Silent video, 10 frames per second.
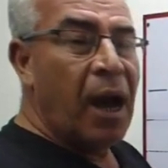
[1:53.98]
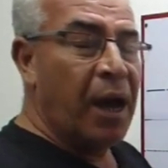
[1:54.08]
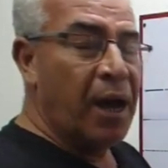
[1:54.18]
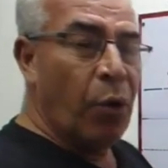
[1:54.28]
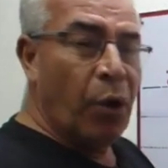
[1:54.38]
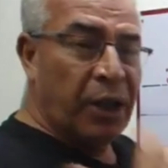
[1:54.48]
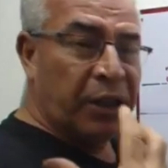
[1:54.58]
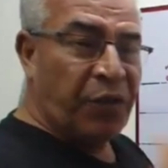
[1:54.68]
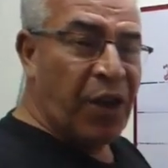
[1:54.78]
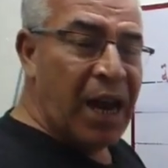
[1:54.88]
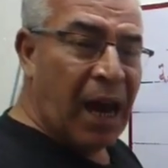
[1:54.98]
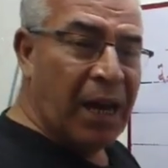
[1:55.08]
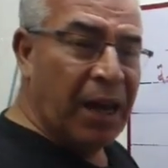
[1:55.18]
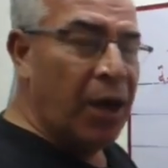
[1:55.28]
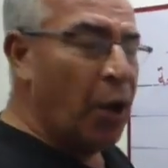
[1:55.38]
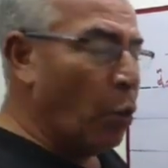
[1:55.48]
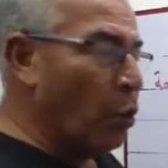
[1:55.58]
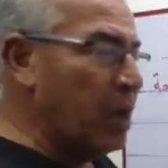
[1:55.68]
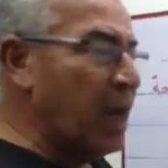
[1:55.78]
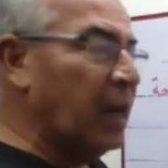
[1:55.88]
انا اتفقنا على ايه
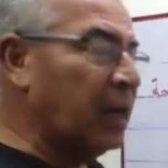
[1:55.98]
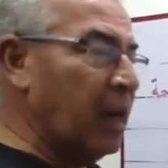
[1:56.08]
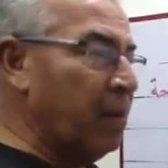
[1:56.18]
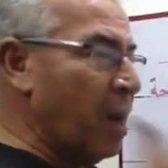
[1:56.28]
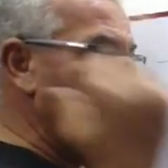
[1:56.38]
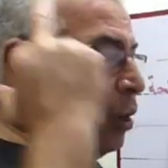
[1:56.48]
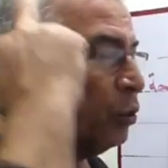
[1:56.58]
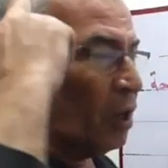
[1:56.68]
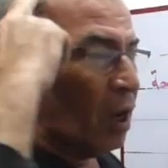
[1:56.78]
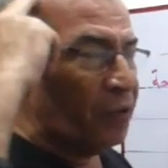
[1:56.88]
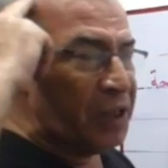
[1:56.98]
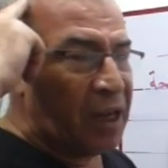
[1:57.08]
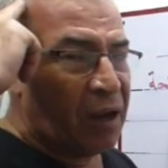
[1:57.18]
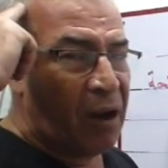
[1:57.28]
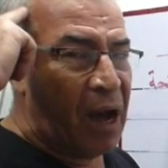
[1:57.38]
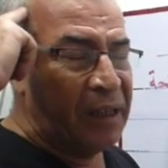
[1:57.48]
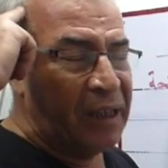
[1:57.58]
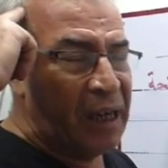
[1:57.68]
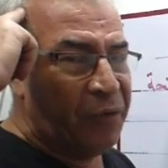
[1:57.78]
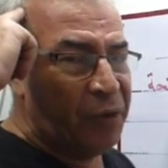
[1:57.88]
قلنا الكلمه احطها في الذاكره
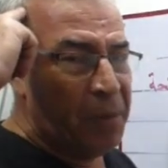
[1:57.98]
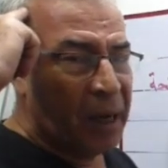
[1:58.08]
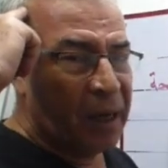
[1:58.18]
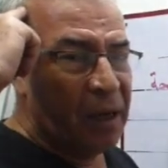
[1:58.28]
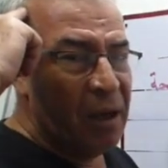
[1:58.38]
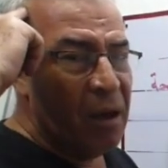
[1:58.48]
عندي هنا في دماغي